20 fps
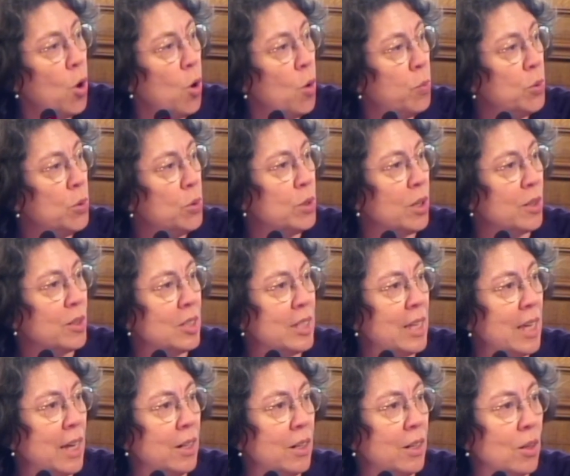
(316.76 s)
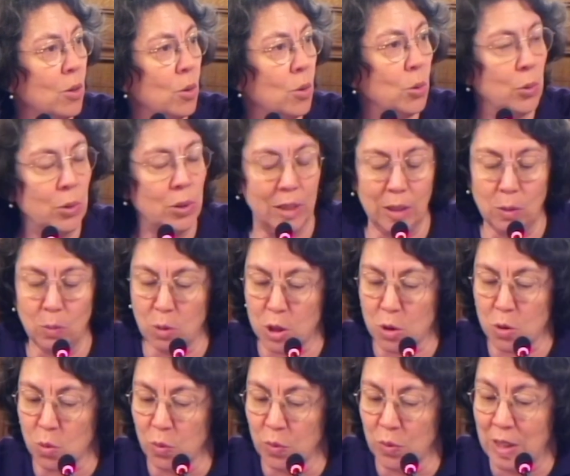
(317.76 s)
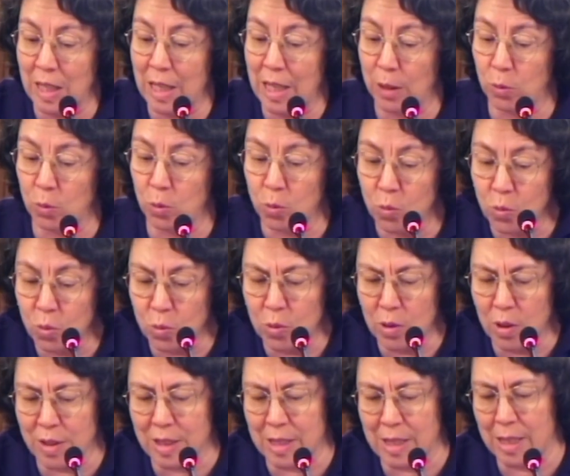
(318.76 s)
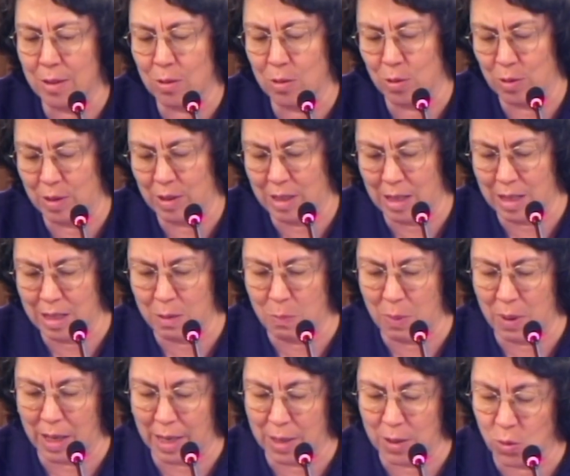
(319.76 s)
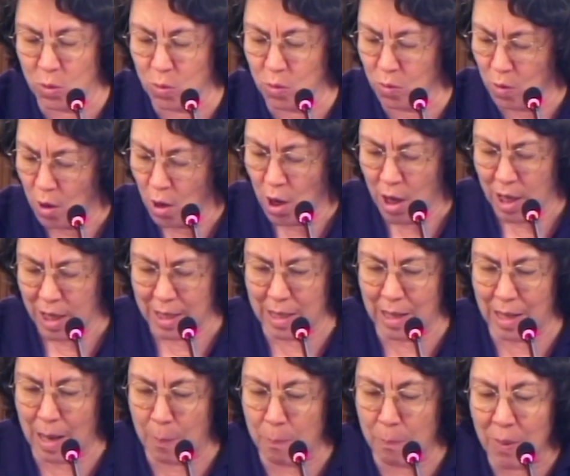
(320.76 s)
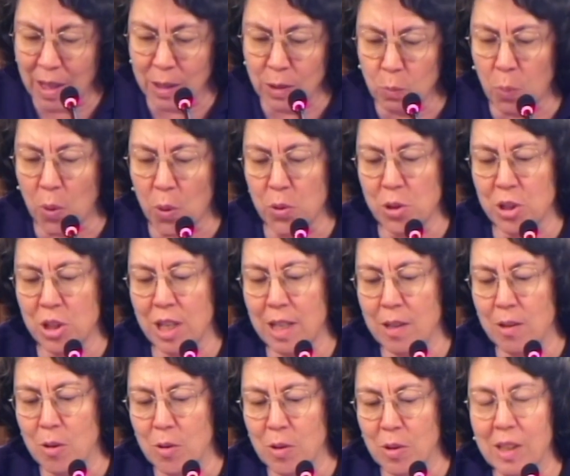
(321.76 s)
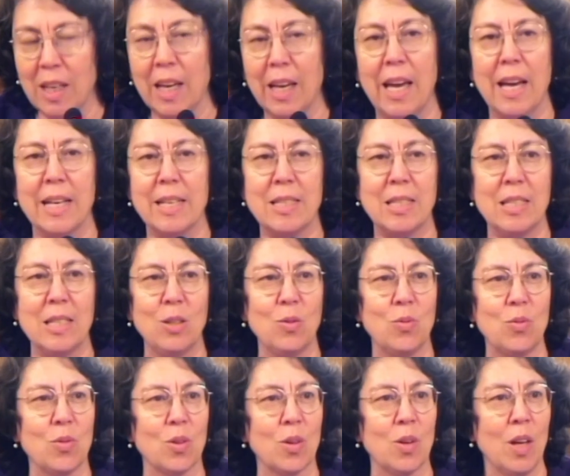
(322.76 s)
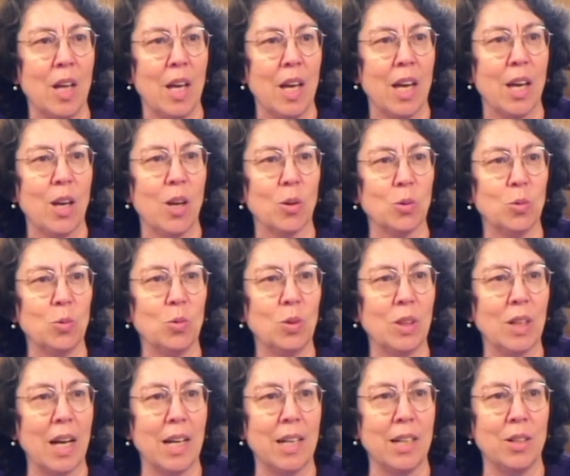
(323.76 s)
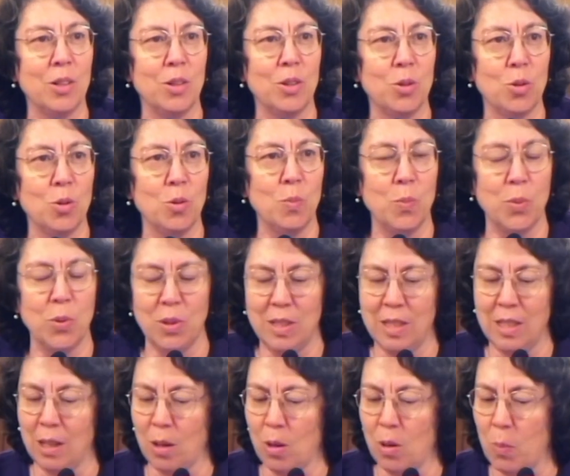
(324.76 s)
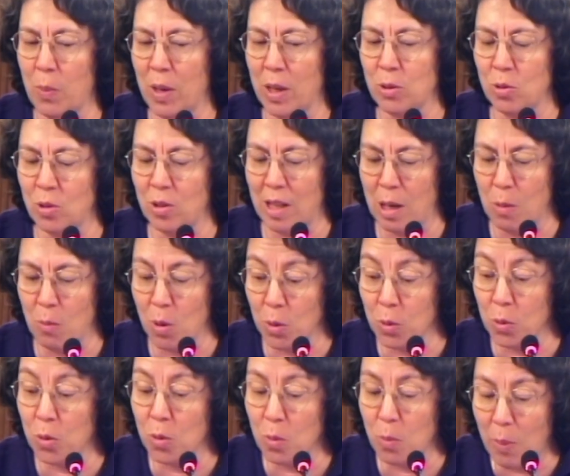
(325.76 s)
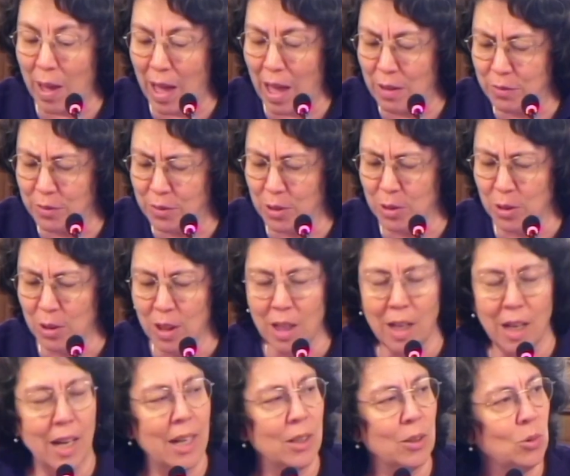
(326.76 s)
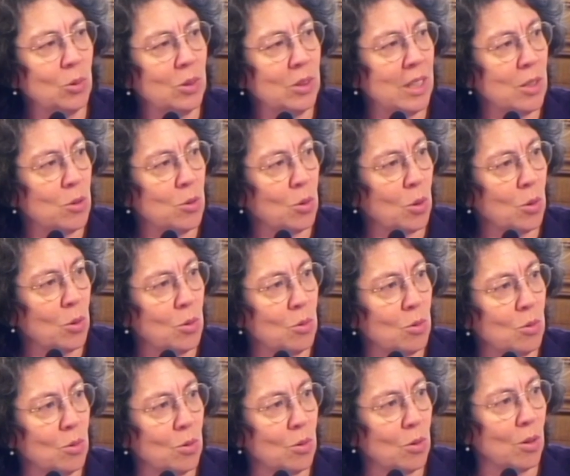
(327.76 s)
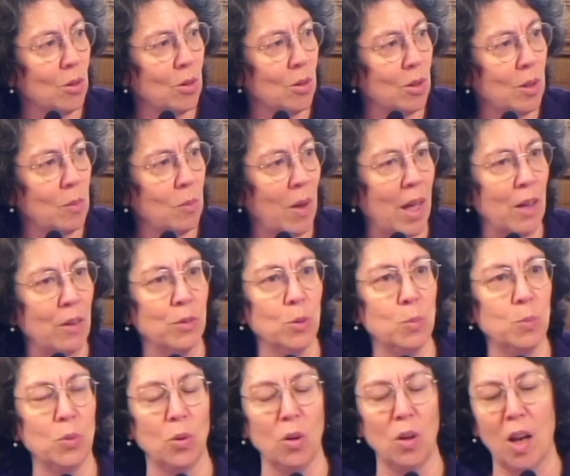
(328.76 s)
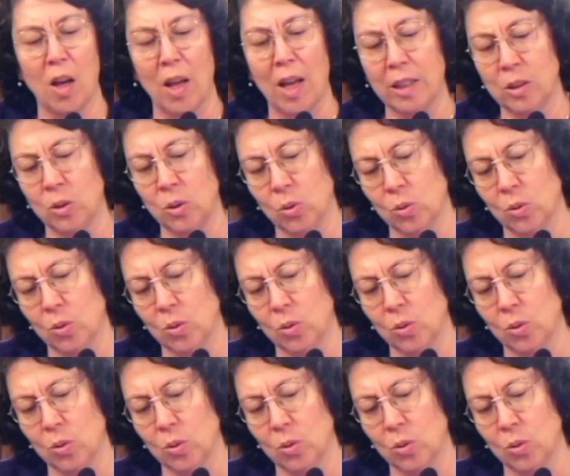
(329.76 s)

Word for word: plus ancienne aussi moi je trouve qu'il y a de tout dans cette délibération, qu'il y a plein de projets euh, créatifs. Et en tout cas, euh, je ne peux dire personnellement que bravo à toutes ces structures euh, et bravo pour leur action